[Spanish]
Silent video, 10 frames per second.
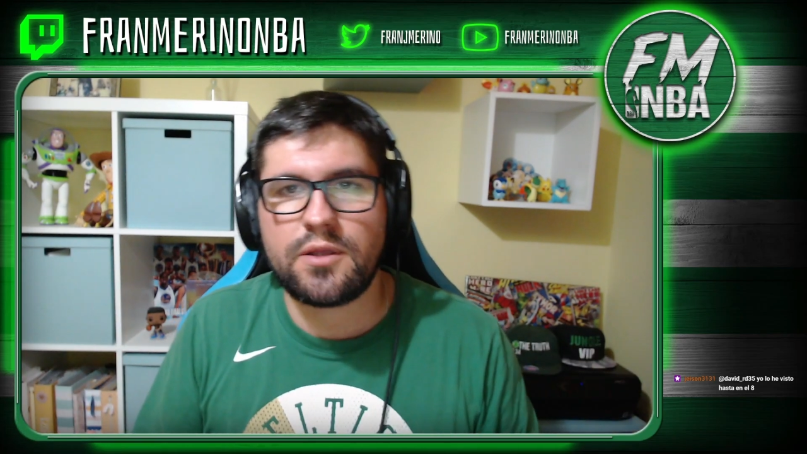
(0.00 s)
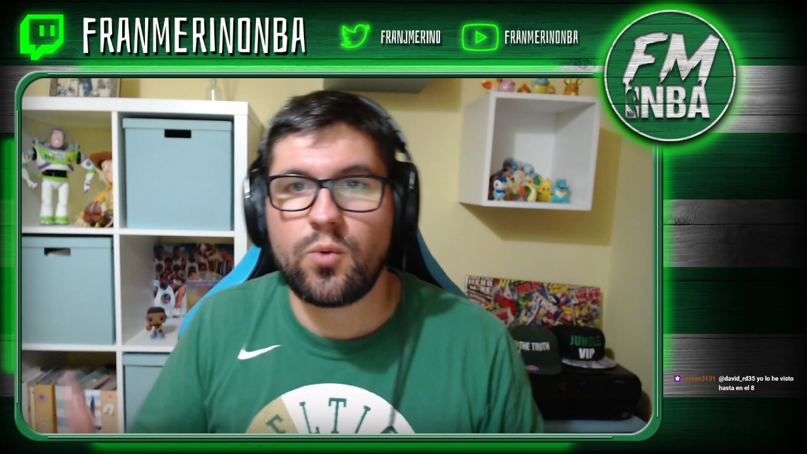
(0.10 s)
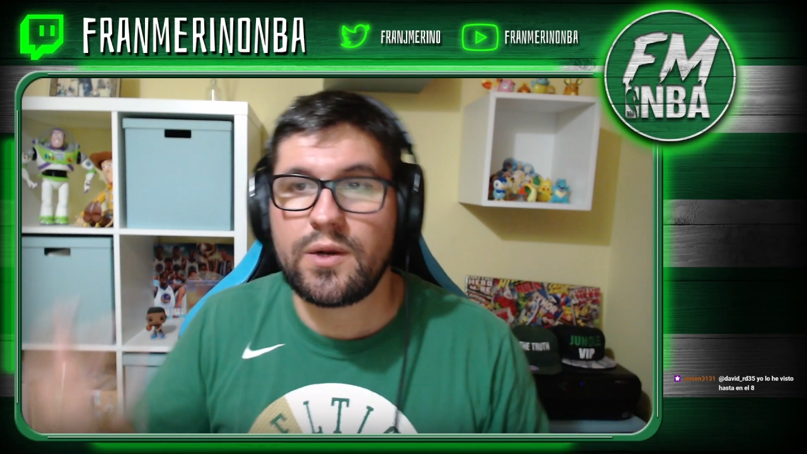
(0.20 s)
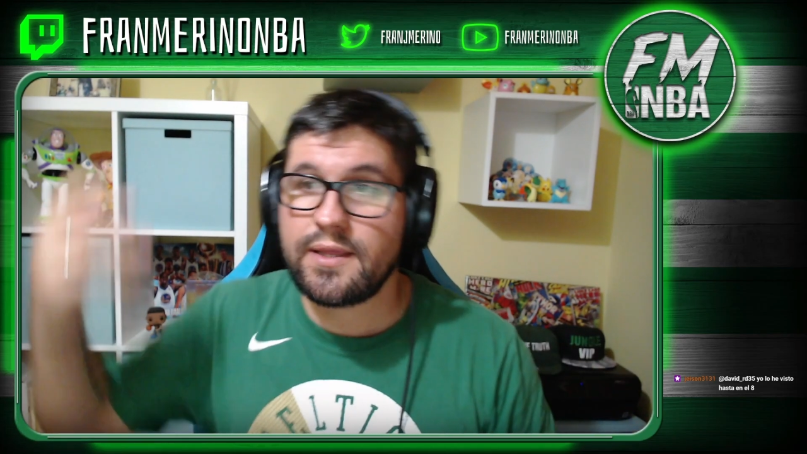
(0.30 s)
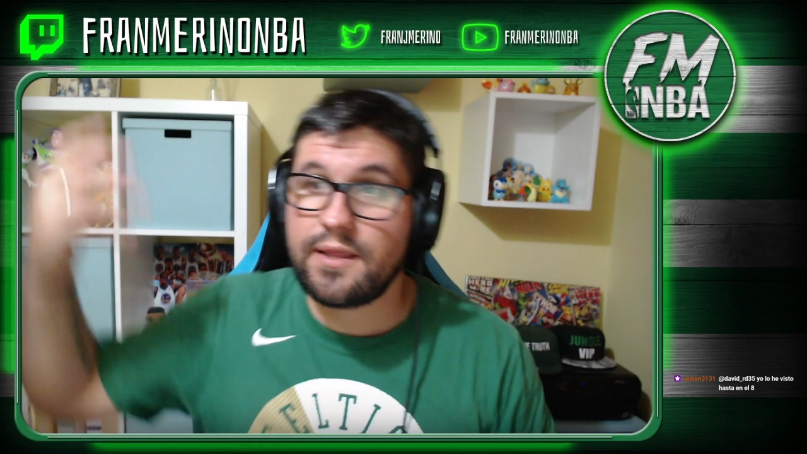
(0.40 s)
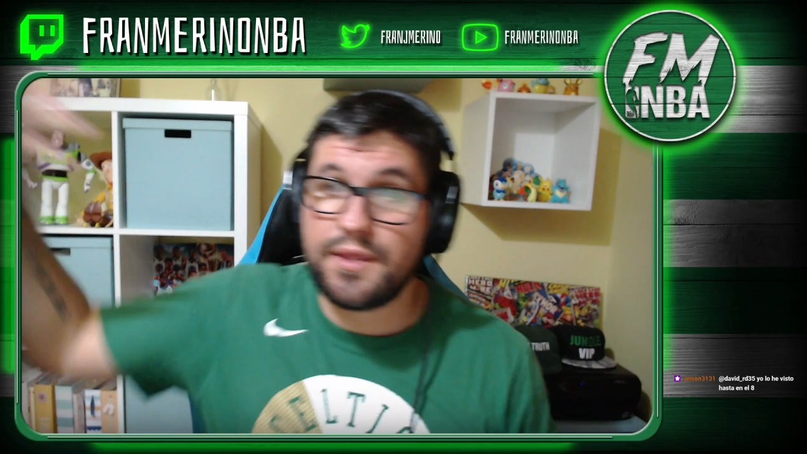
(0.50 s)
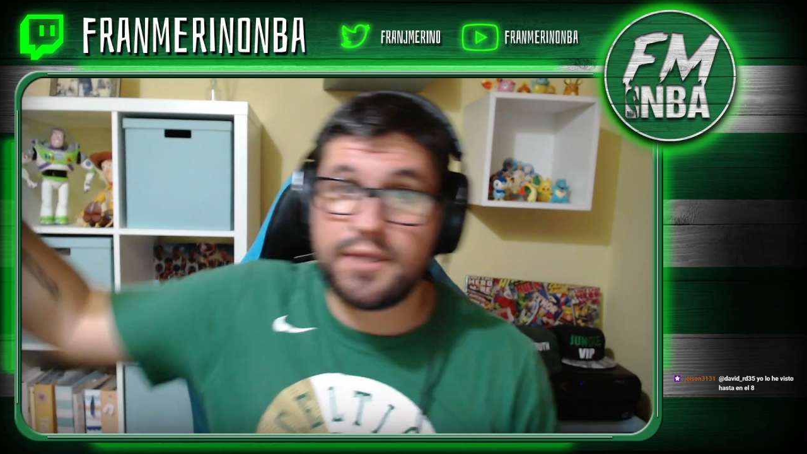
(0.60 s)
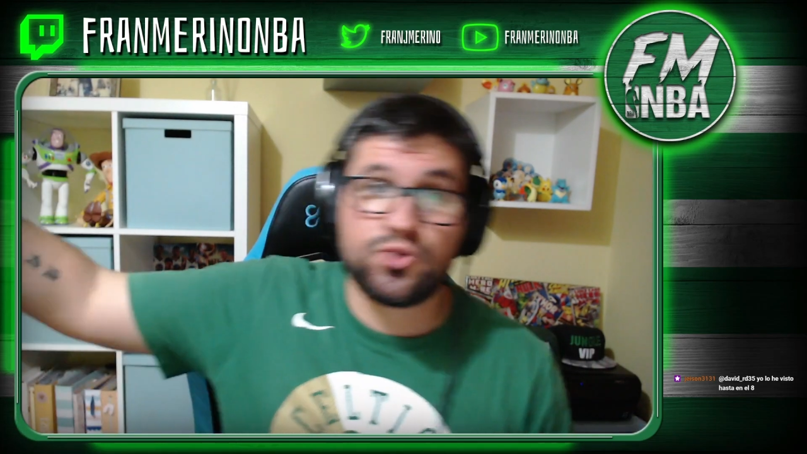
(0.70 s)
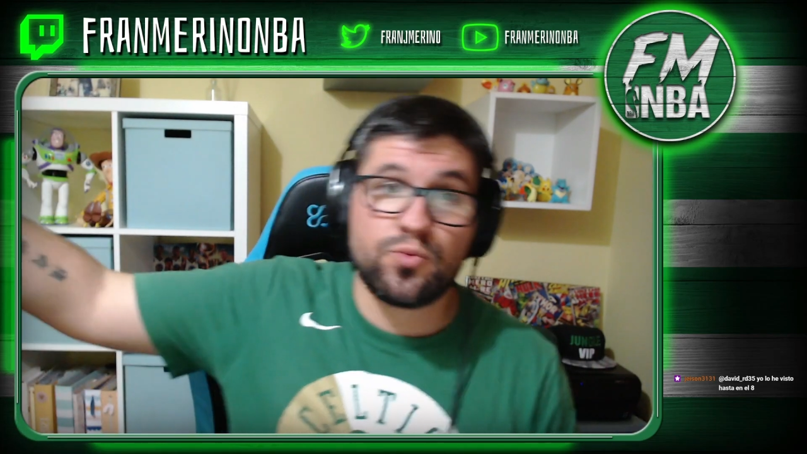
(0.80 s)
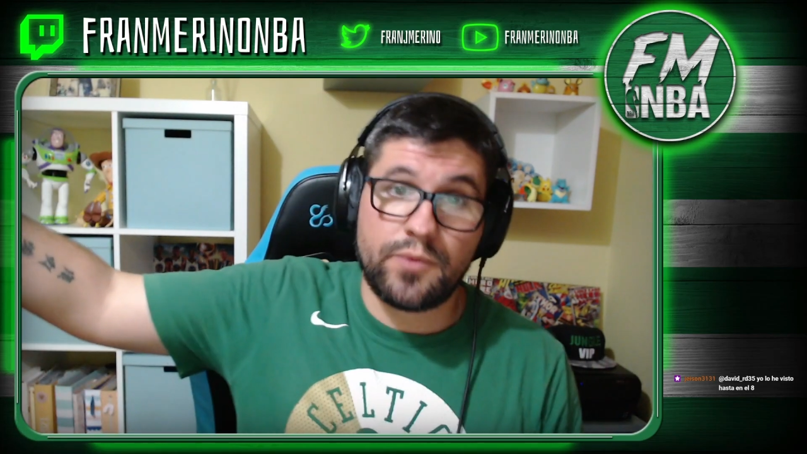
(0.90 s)
igual que decía
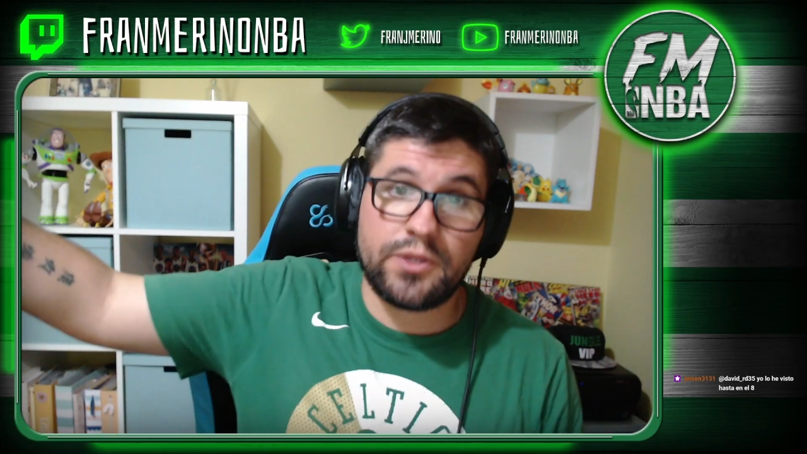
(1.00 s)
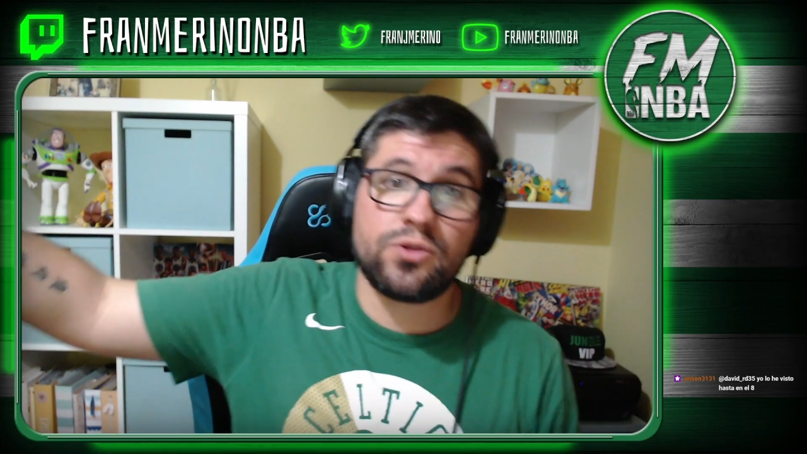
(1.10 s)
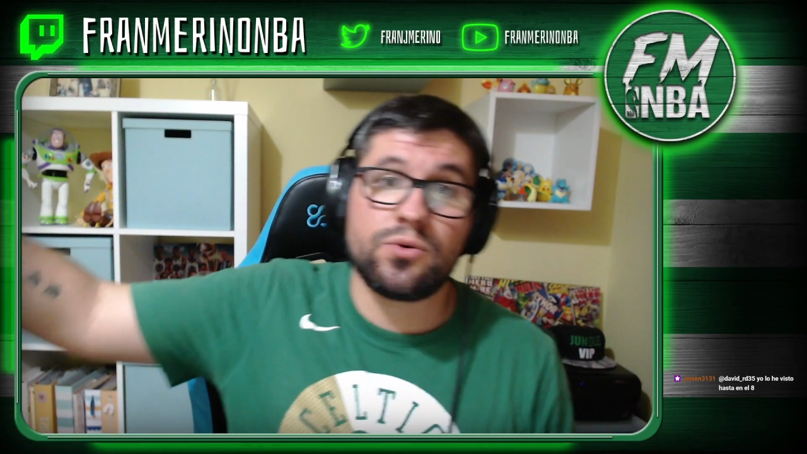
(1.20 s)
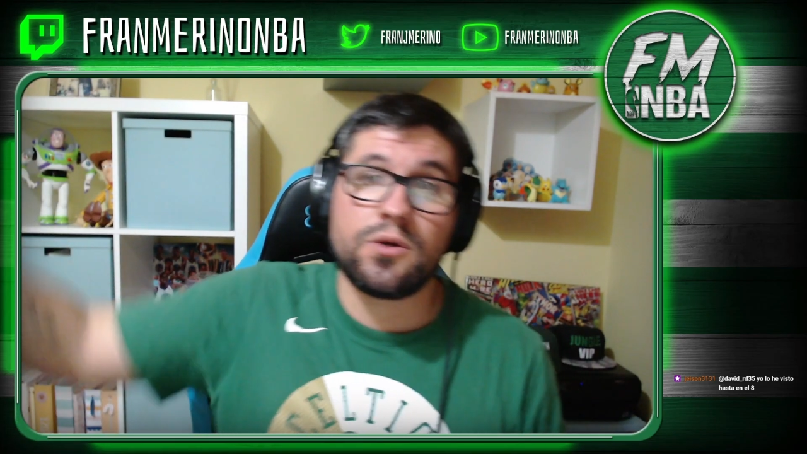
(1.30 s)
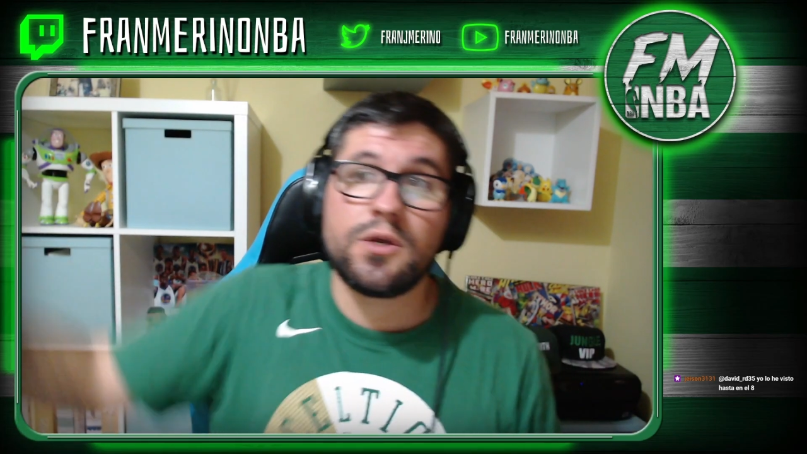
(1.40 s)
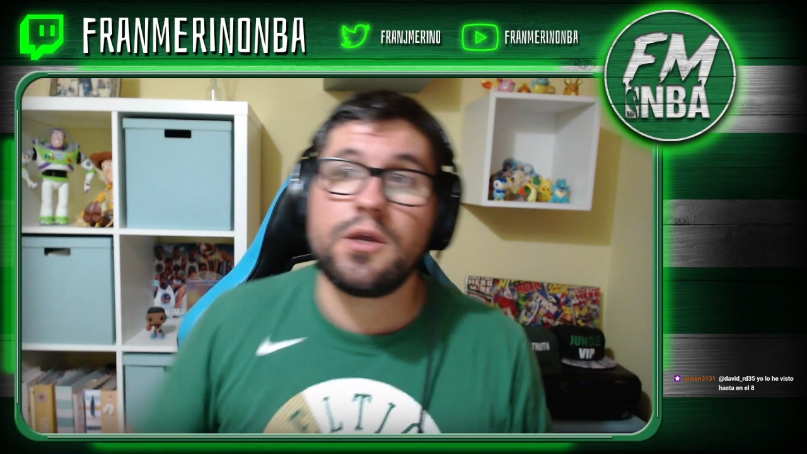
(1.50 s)
en su momento